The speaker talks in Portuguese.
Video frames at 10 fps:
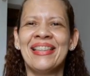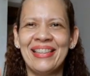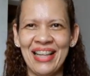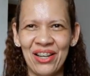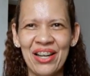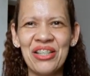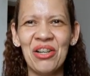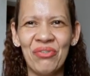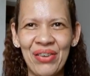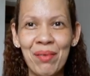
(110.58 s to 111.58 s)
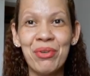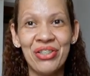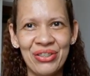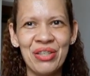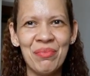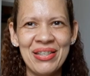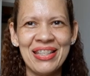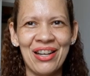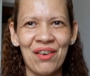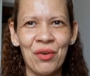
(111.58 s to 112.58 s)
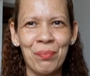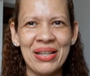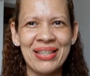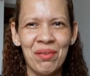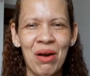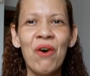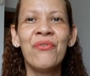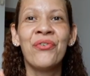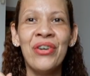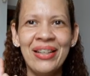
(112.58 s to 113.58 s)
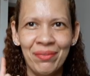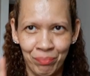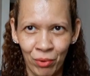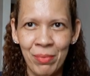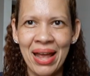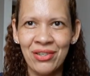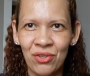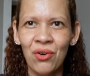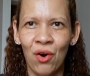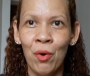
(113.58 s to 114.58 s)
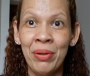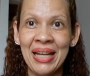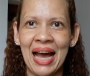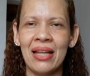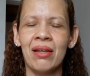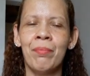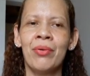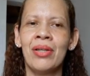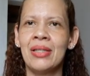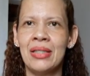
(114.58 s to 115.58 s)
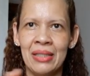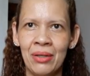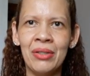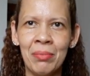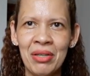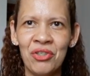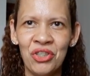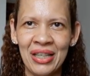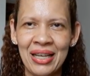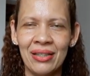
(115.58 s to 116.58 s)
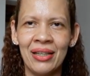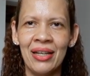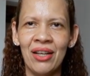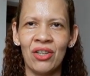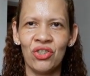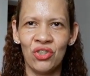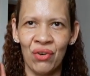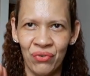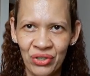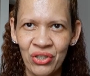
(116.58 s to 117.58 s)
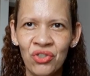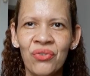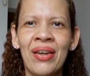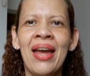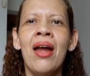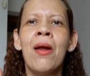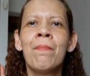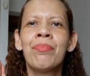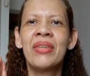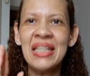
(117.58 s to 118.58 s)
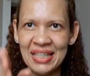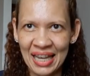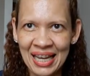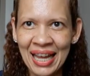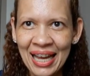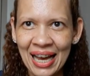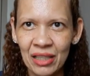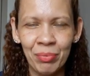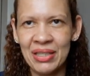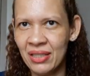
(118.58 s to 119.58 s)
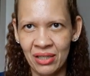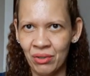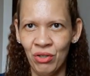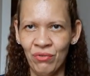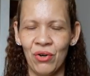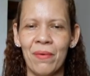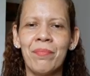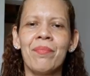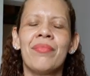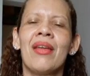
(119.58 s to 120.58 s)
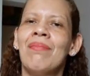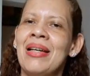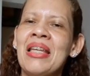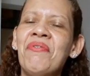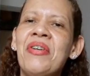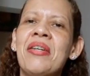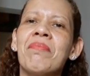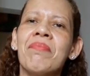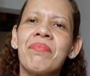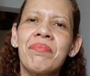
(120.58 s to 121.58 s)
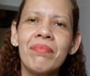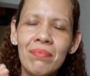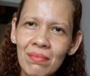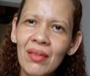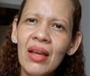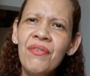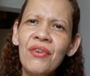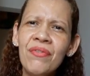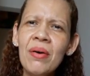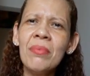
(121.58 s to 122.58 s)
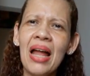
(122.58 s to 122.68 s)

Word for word: Tanto que agora em novembro de 2019 eu passei mal, fui pro médico obrigada, porque senão eu também não tinha ido. Aquele negócio, eu só vou se eu tiver que ser carregado, porque senão eu não vou. Mas enfim, ele falou, vamos